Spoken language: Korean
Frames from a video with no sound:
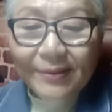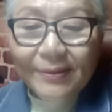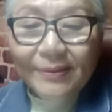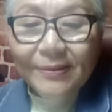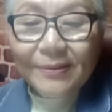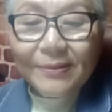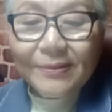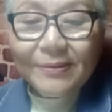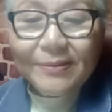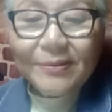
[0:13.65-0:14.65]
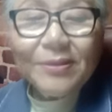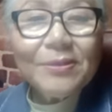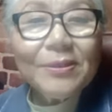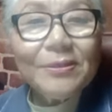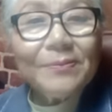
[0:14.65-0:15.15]
에, 어,
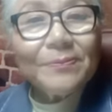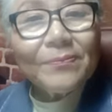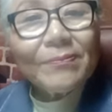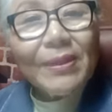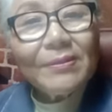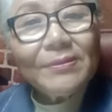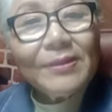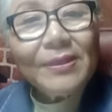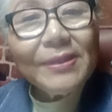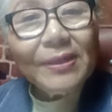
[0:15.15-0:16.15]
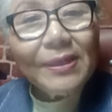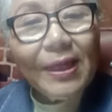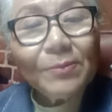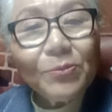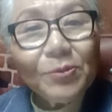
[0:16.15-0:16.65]
성경은 세상
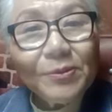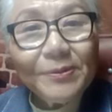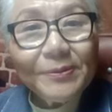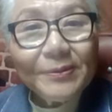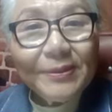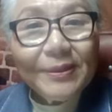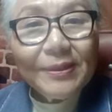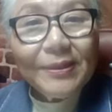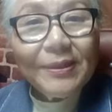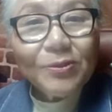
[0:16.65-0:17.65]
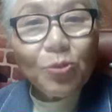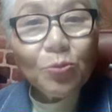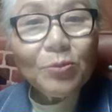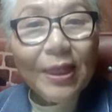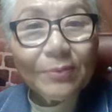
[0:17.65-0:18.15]
학문을 에, 예,
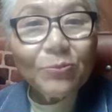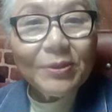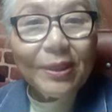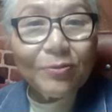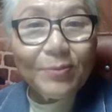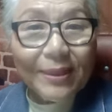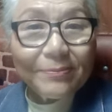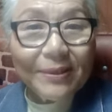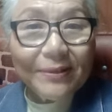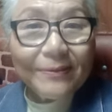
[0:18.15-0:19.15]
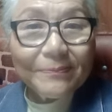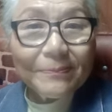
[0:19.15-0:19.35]
초등학문이라고 말합니다.